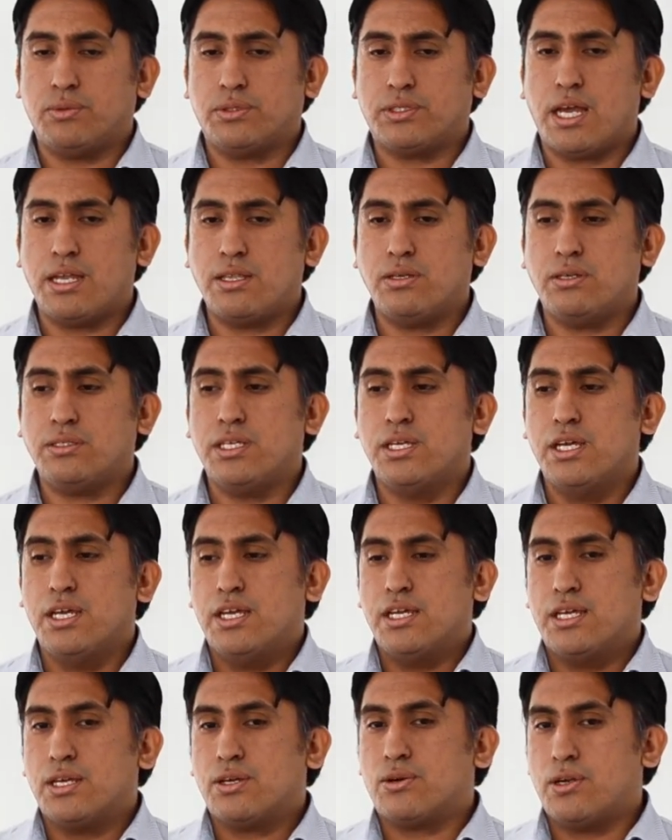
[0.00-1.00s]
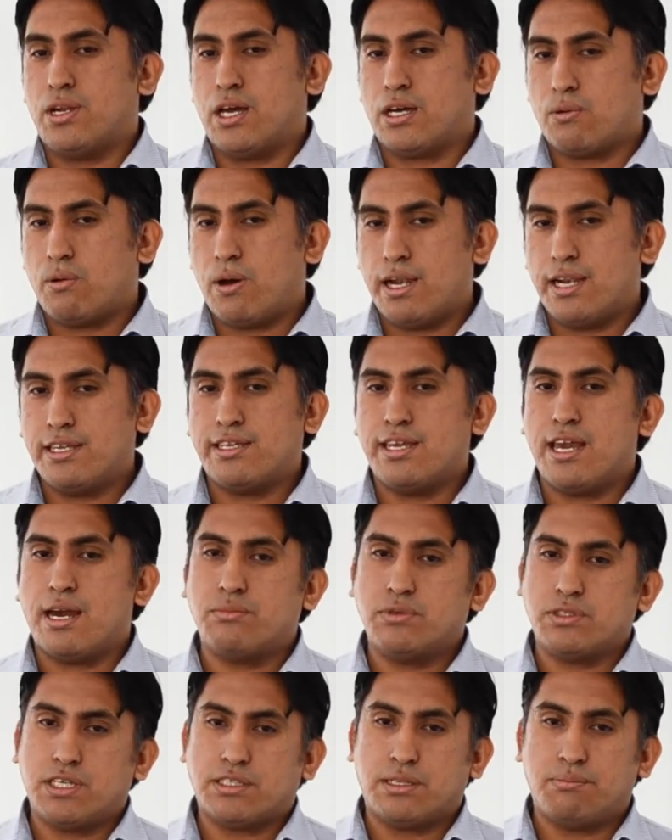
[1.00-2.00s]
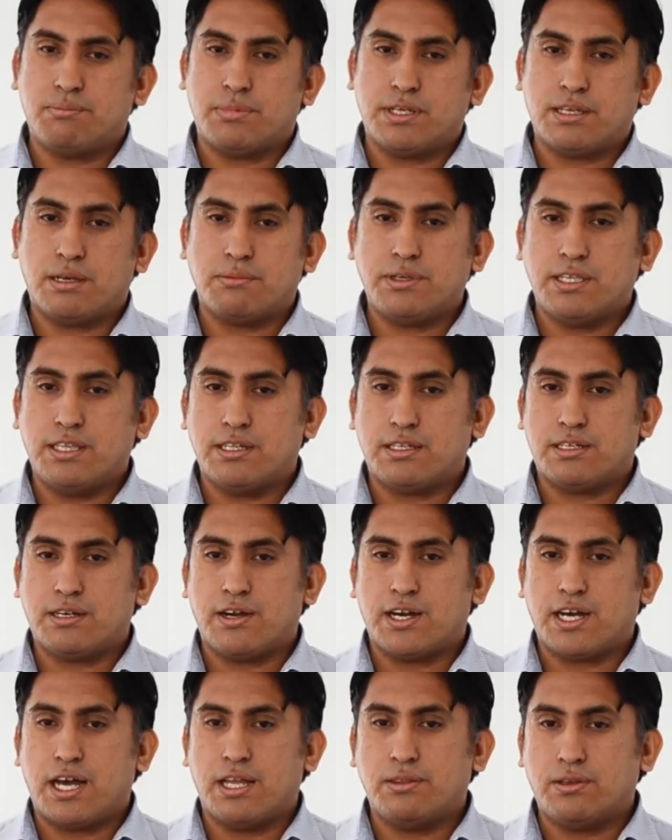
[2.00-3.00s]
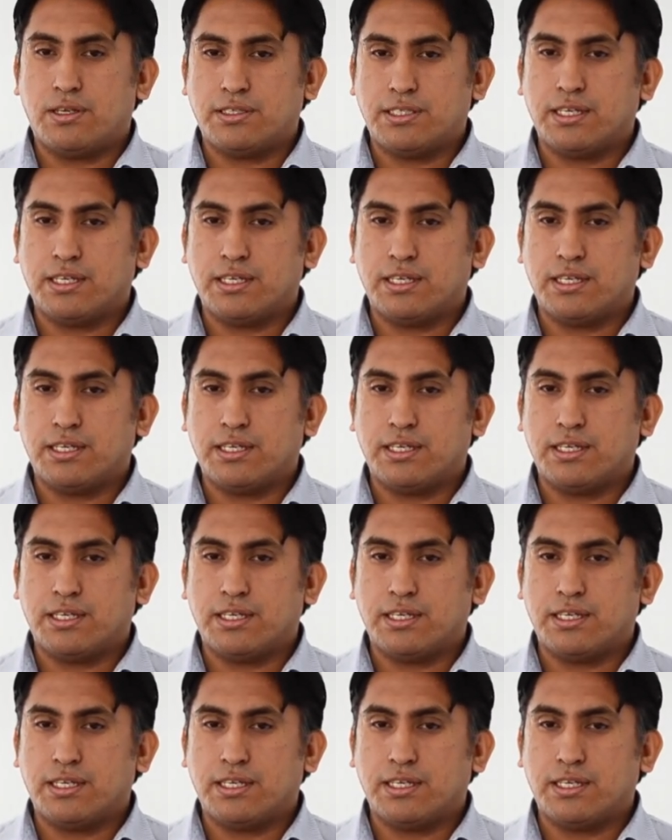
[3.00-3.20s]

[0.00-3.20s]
años y con las cuales ya muchas empresas vienen trabajando,